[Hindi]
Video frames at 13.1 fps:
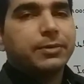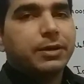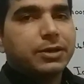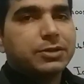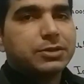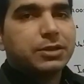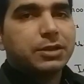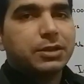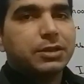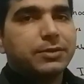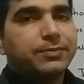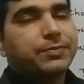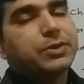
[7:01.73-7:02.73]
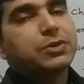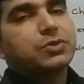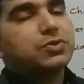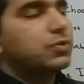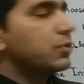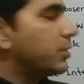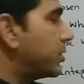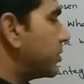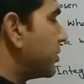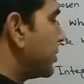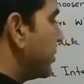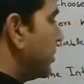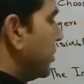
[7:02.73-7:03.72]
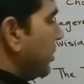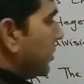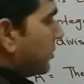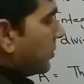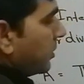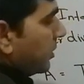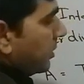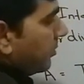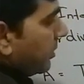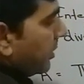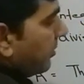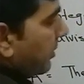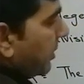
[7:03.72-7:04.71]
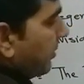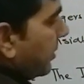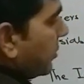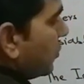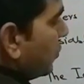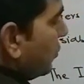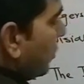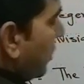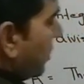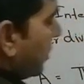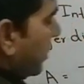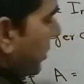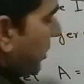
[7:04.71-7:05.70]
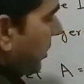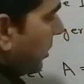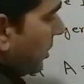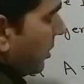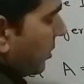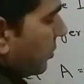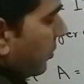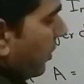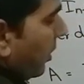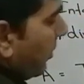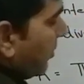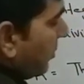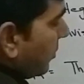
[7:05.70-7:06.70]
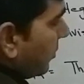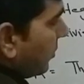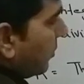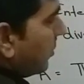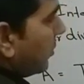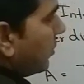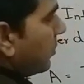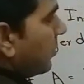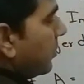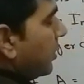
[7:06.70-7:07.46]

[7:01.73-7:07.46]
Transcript: पास है टू हंड्रेड टोटल नंबर हमारे पास टू हंड्रेड है तो आप लोगों को